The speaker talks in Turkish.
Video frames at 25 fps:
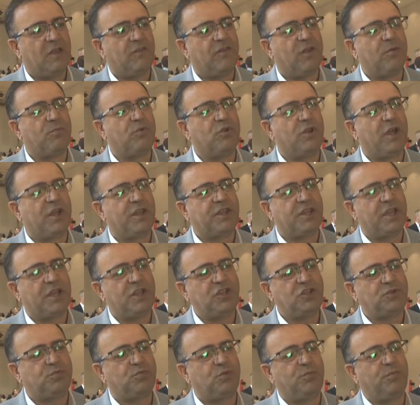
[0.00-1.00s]
ve bunları da
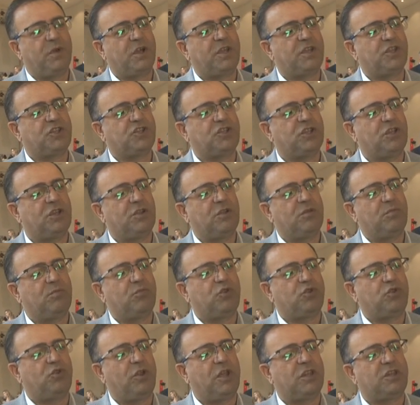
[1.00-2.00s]
iş bulmak için
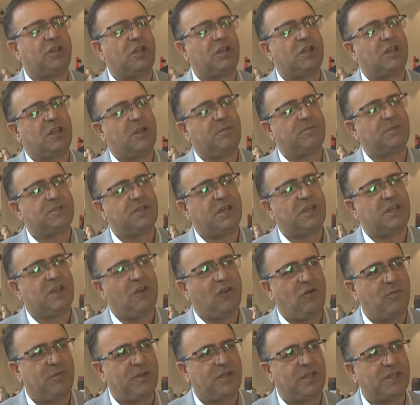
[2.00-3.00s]
bu tür etkinliklerimize
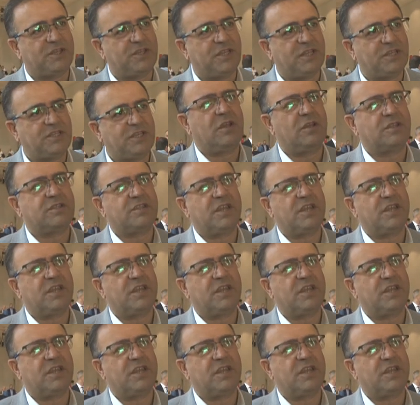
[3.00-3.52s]
devam edeceğiz.